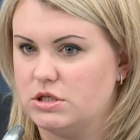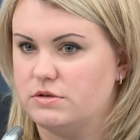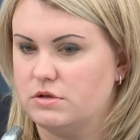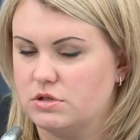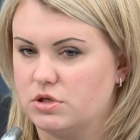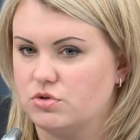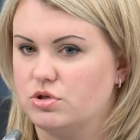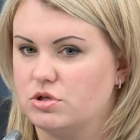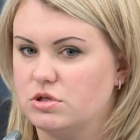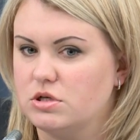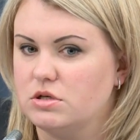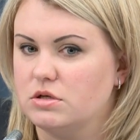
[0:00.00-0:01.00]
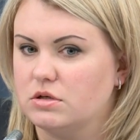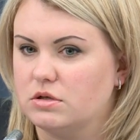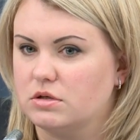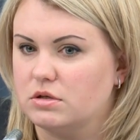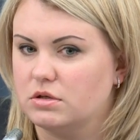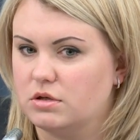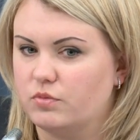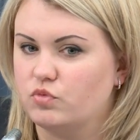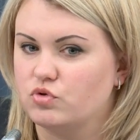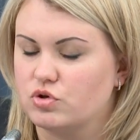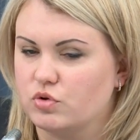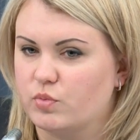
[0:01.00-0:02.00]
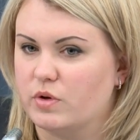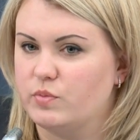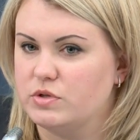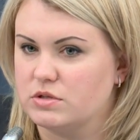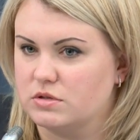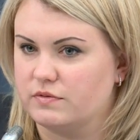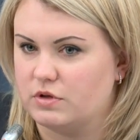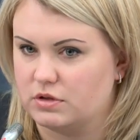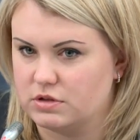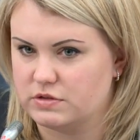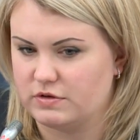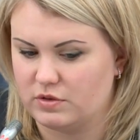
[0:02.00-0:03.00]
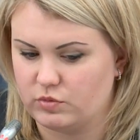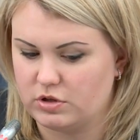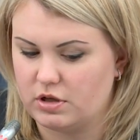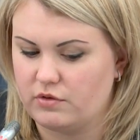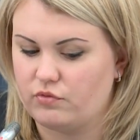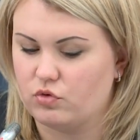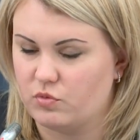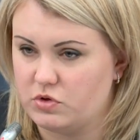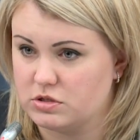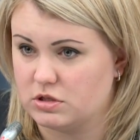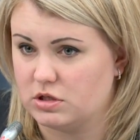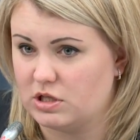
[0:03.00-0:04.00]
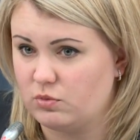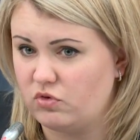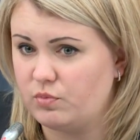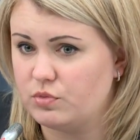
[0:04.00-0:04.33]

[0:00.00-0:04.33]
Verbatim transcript: есть в детских учреждениях, э, тому, что прописано в так называемой да, реформе детских домов,